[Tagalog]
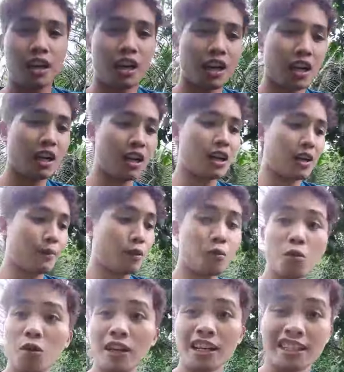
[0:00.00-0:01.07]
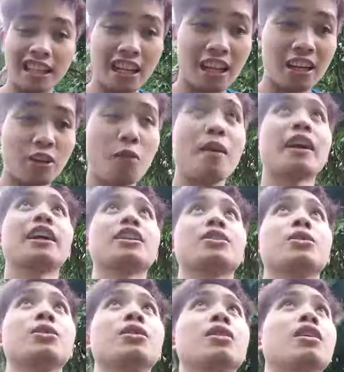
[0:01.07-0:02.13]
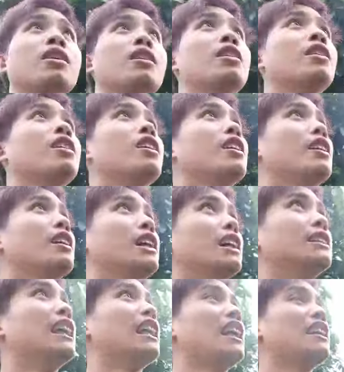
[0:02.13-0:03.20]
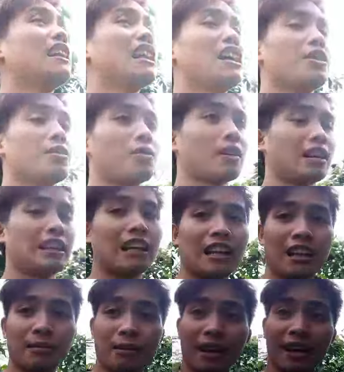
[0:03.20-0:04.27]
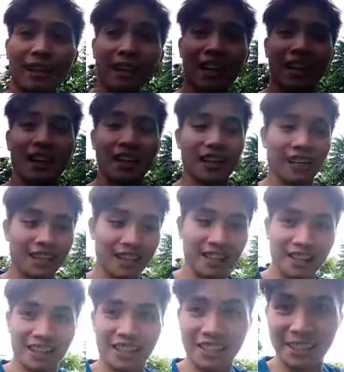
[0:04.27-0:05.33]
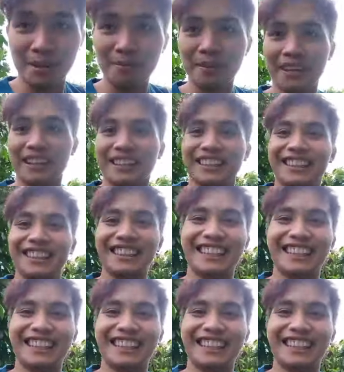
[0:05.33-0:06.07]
um, umuna na silang umakyat doon dala nila yung kanilang mga dala syempre